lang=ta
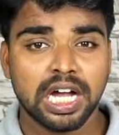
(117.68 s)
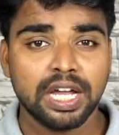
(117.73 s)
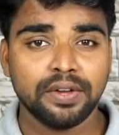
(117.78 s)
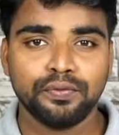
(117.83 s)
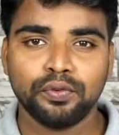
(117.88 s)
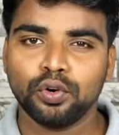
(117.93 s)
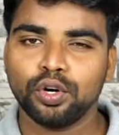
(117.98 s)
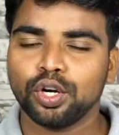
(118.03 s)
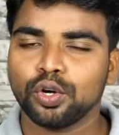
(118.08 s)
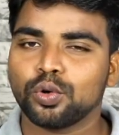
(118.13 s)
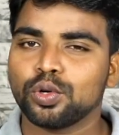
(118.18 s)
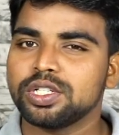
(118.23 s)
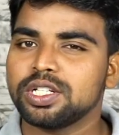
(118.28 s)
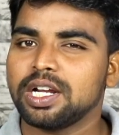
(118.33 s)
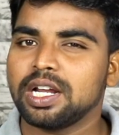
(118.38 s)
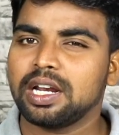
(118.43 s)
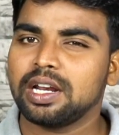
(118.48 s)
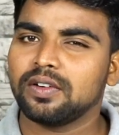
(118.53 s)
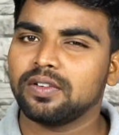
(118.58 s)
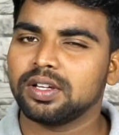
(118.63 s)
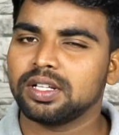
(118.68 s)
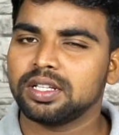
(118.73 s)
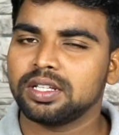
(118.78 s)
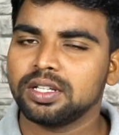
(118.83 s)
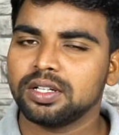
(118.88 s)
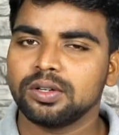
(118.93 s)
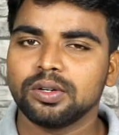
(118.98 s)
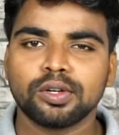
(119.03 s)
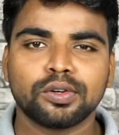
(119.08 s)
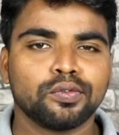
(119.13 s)
ஐஃபோனில் கொஞ்ச நாளில்
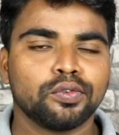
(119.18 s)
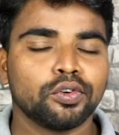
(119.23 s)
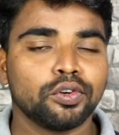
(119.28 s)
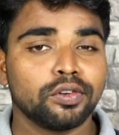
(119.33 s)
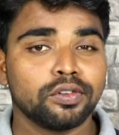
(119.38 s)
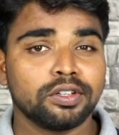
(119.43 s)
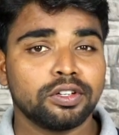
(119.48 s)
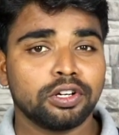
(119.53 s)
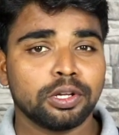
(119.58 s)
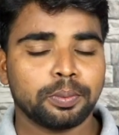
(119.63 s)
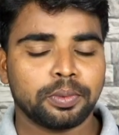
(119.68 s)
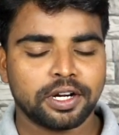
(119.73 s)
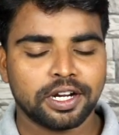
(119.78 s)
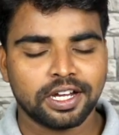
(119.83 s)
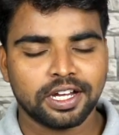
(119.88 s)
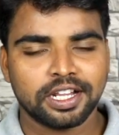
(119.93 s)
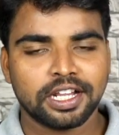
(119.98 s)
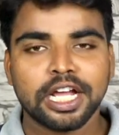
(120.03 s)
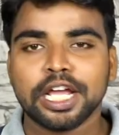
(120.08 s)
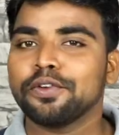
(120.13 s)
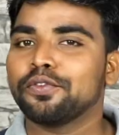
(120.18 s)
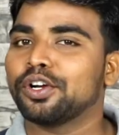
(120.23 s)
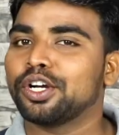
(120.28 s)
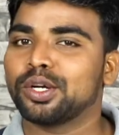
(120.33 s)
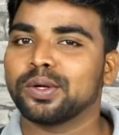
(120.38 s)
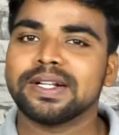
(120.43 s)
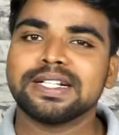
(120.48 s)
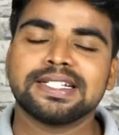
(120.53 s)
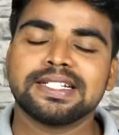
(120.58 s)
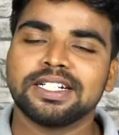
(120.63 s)
வந்து ஒரு ஃபோன் வந்து விடப்படுறாங்க அது ஐஃபோன்
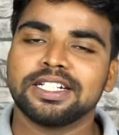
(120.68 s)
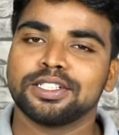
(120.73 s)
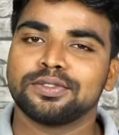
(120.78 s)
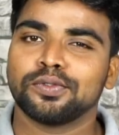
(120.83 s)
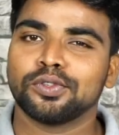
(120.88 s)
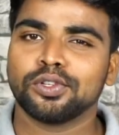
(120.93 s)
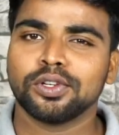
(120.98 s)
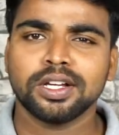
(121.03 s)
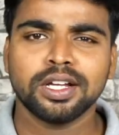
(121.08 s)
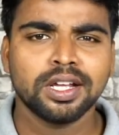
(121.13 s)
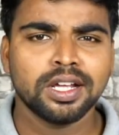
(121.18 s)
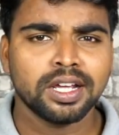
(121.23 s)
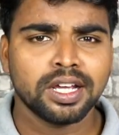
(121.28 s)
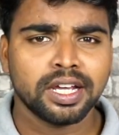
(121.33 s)
டுவெல் சீரிஸ் ஃபோனு